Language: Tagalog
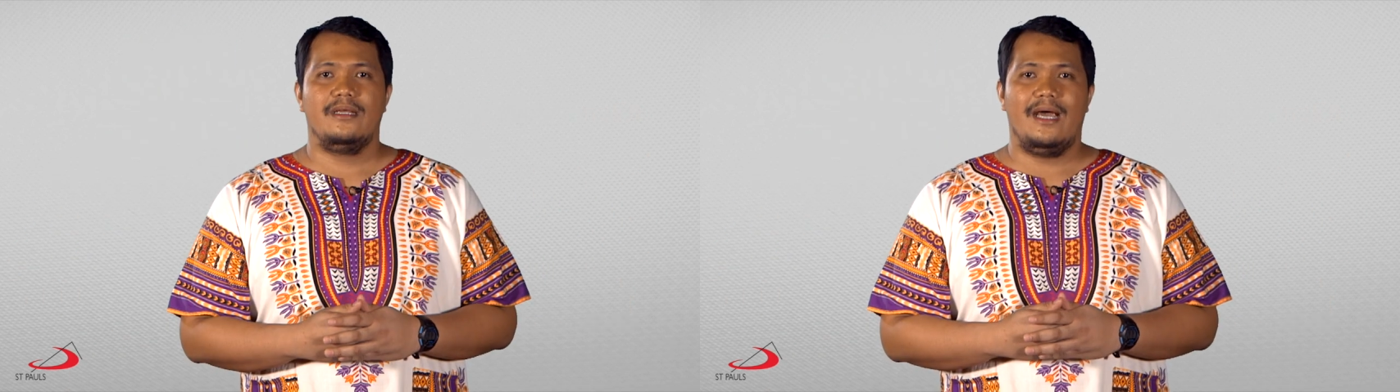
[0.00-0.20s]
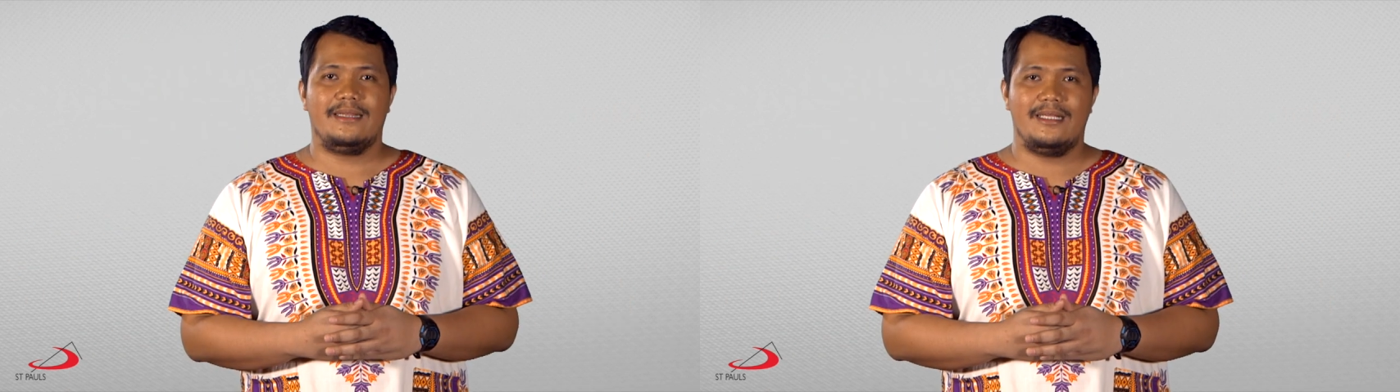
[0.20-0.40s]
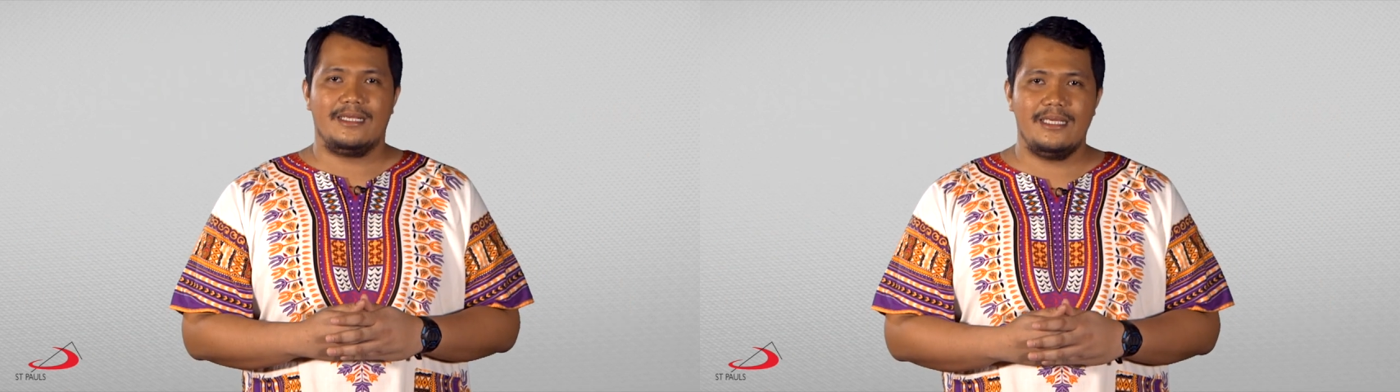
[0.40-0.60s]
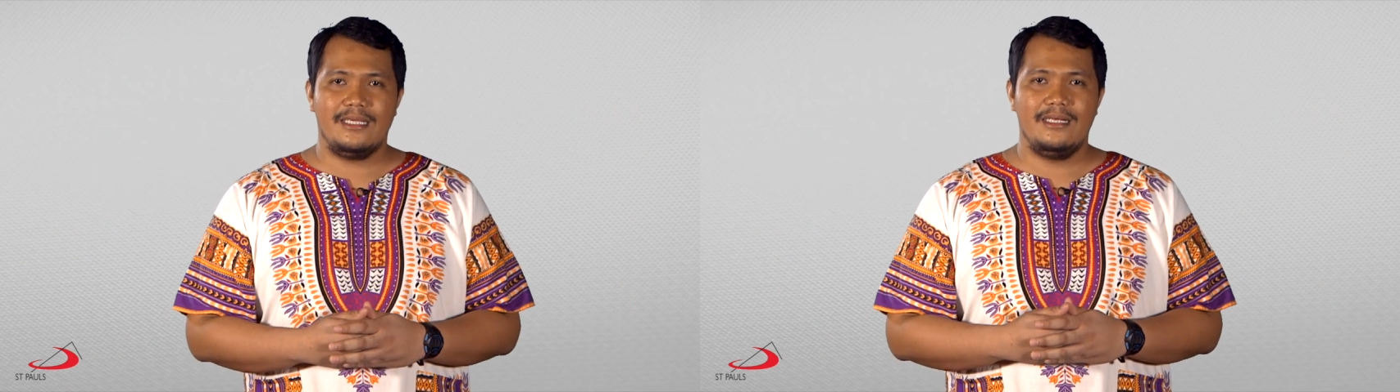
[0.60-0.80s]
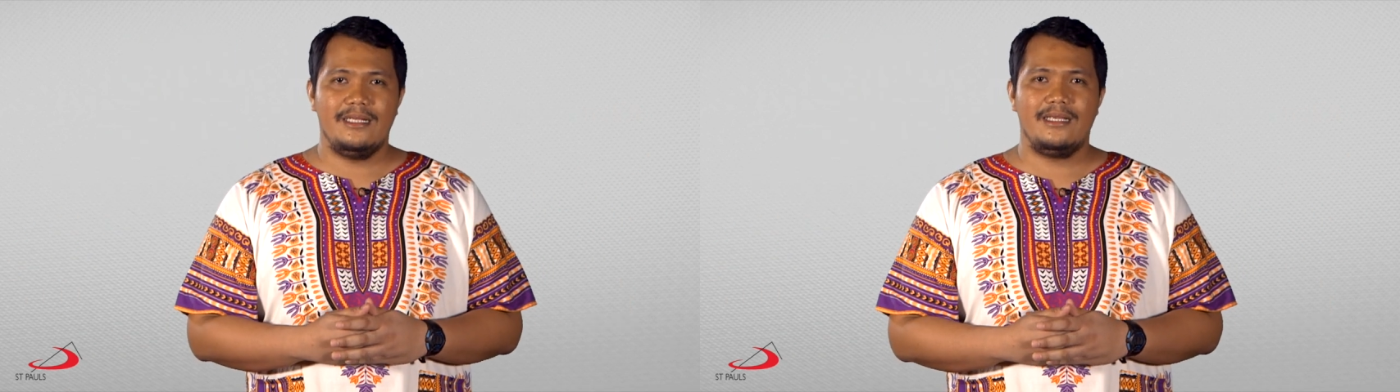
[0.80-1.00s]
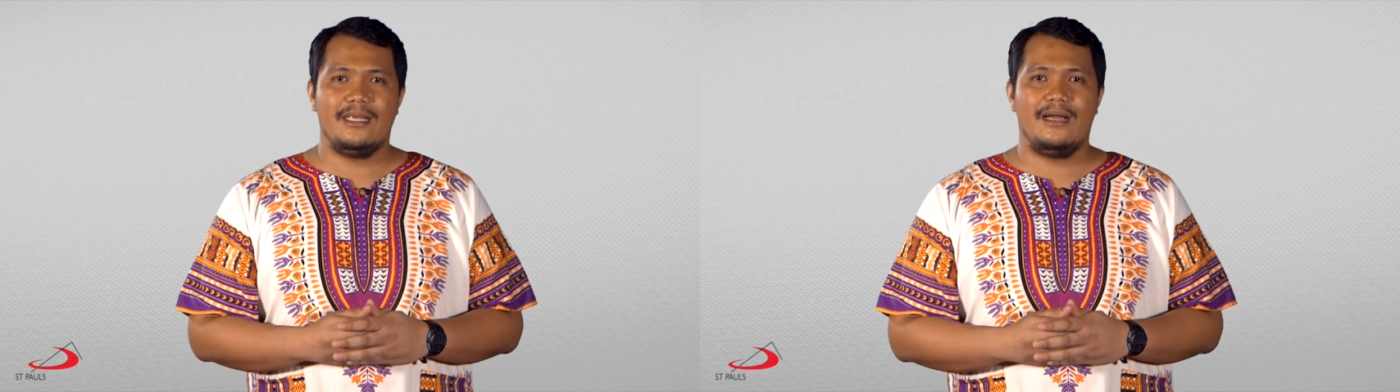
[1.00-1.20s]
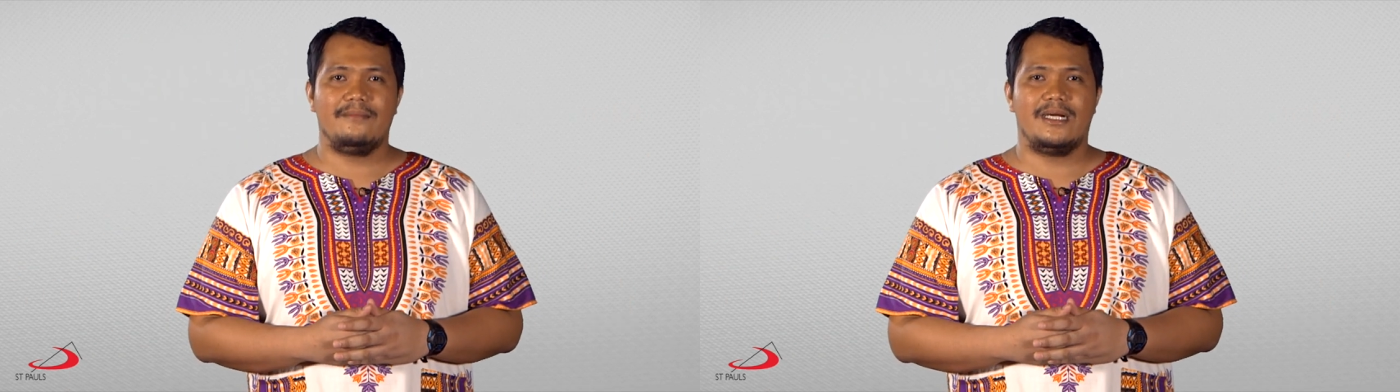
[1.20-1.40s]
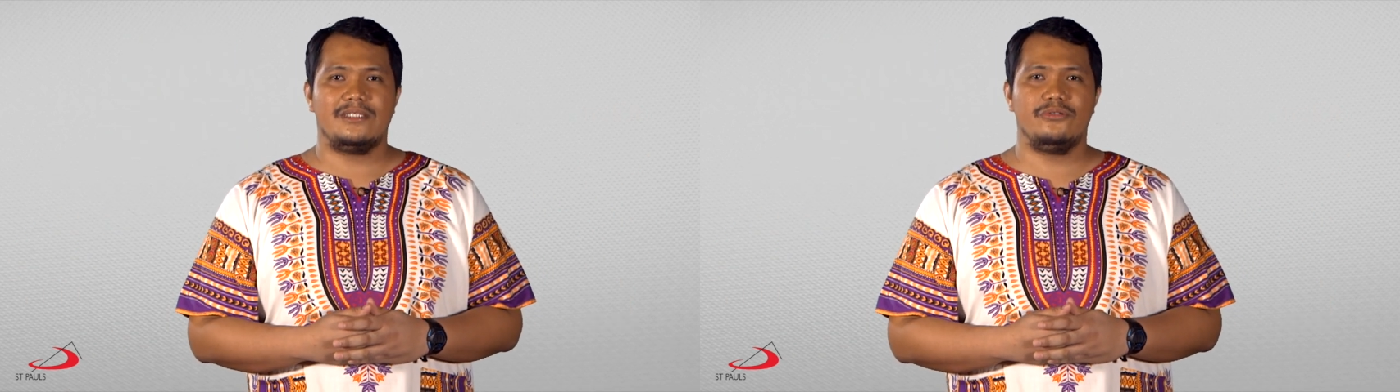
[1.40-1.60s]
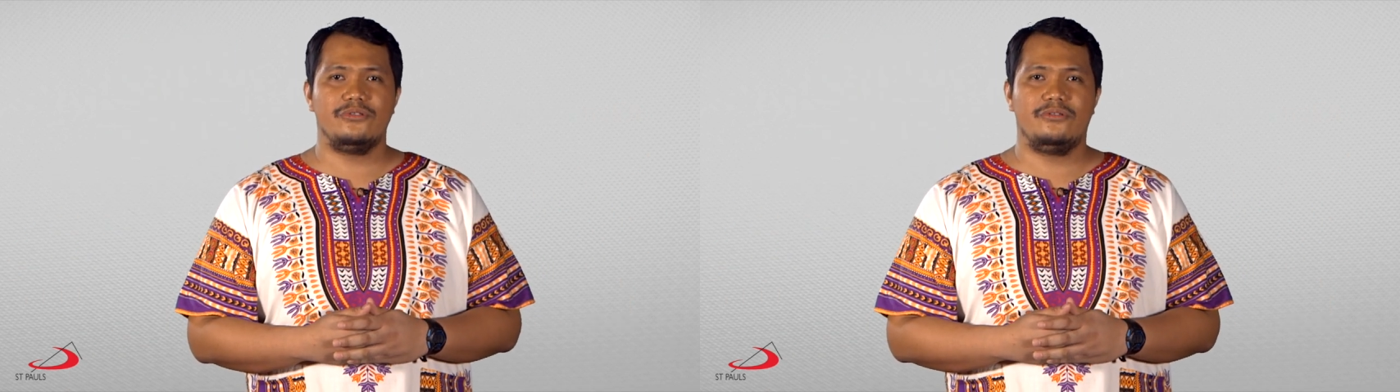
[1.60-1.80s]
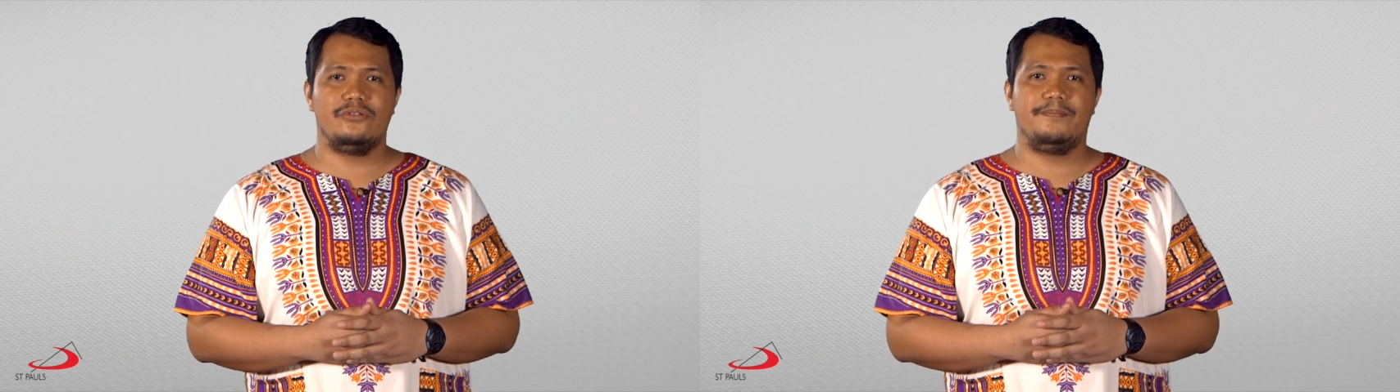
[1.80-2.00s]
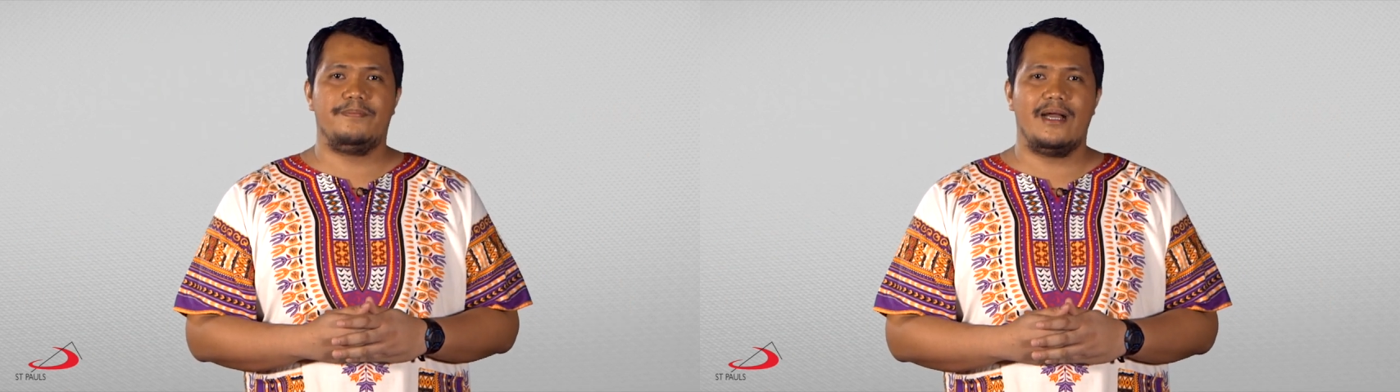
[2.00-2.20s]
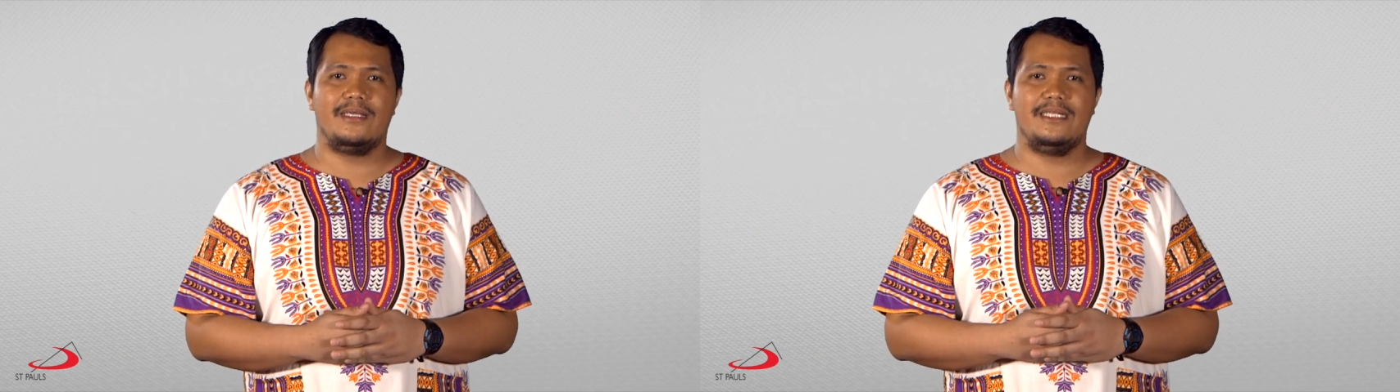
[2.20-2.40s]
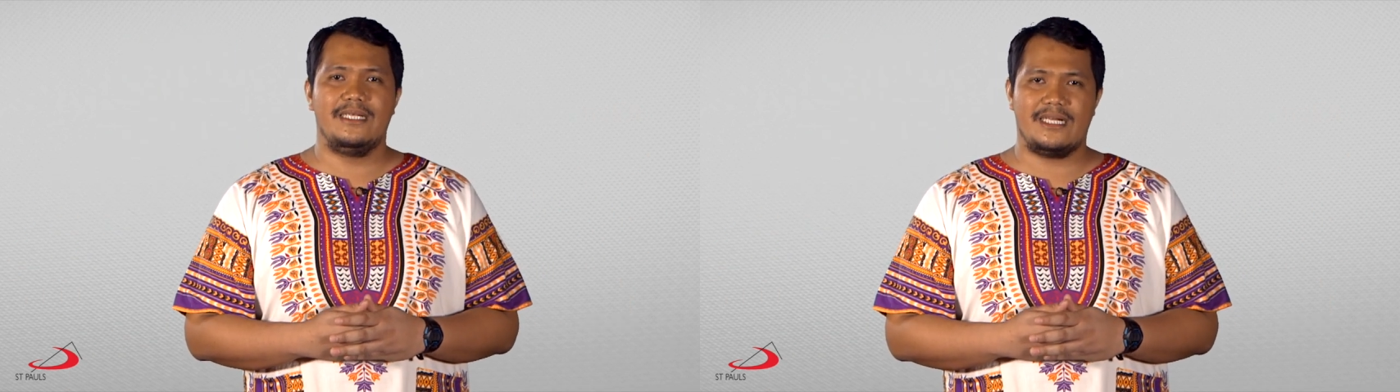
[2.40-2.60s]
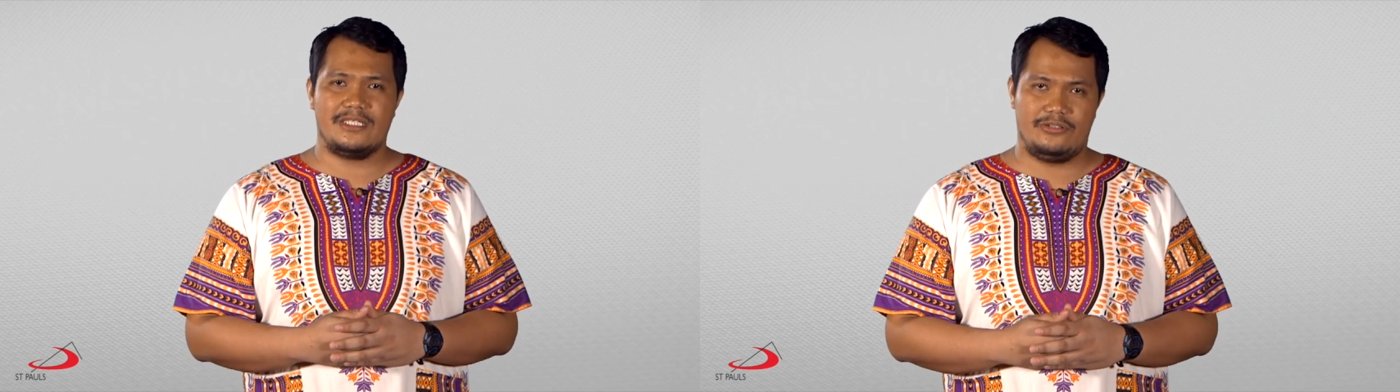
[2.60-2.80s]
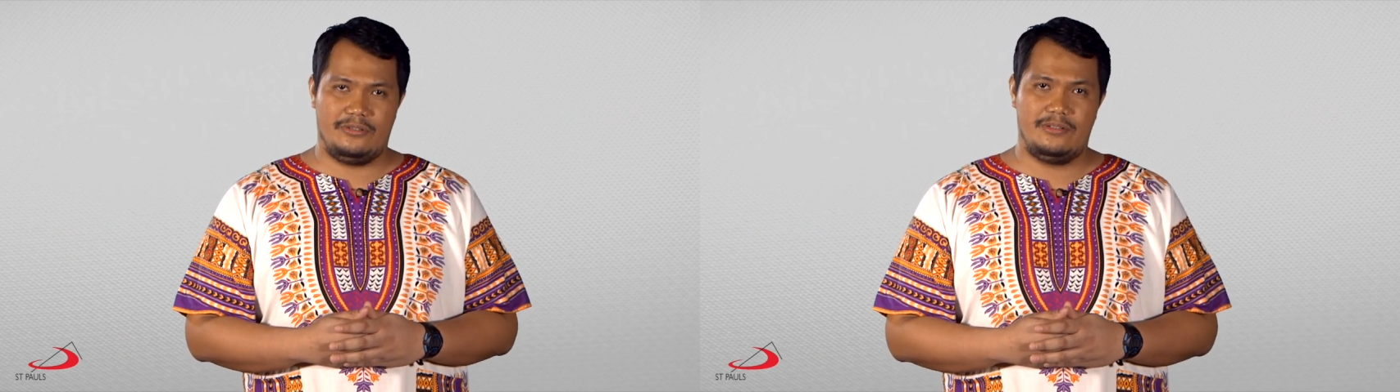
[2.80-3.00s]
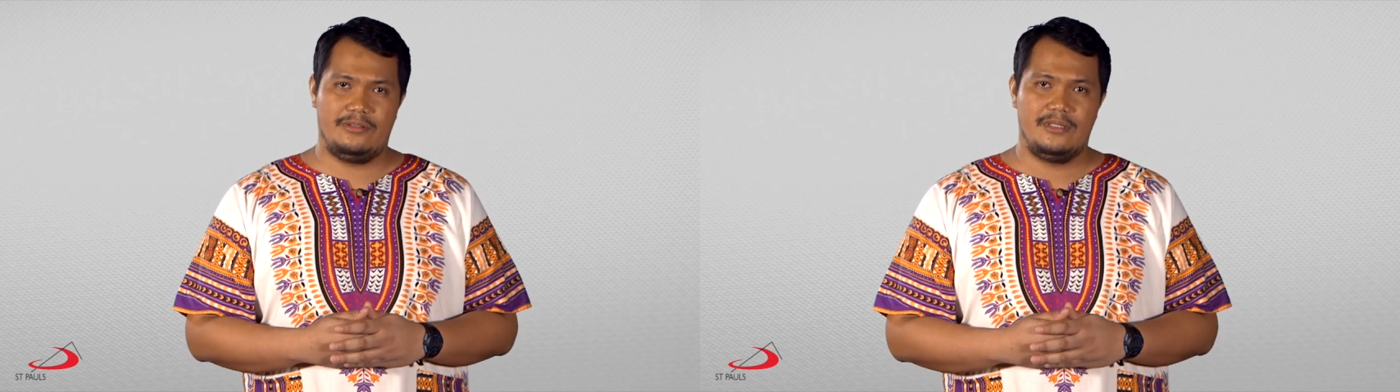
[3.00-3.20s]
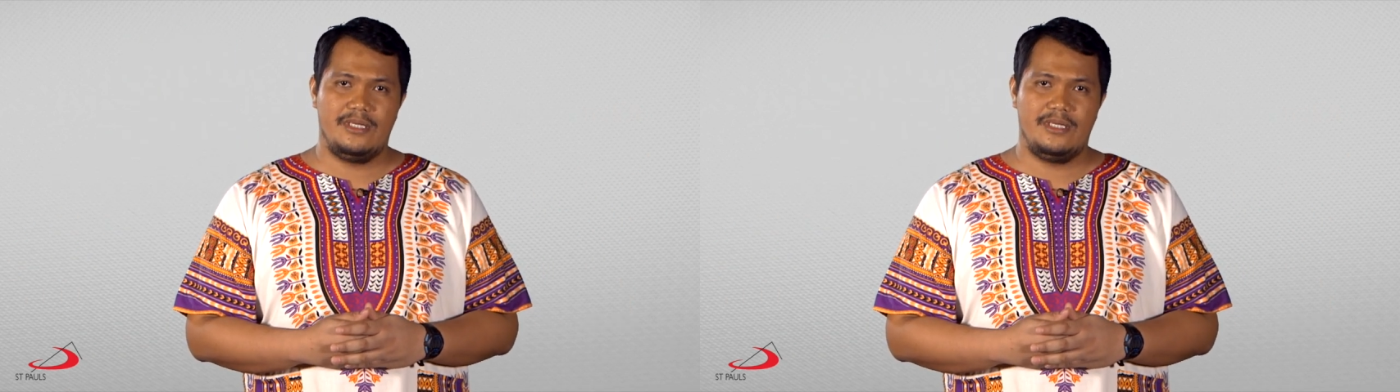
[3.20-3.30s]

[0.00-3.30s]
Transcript: at nakikinig ang mga susunod pang henerasyon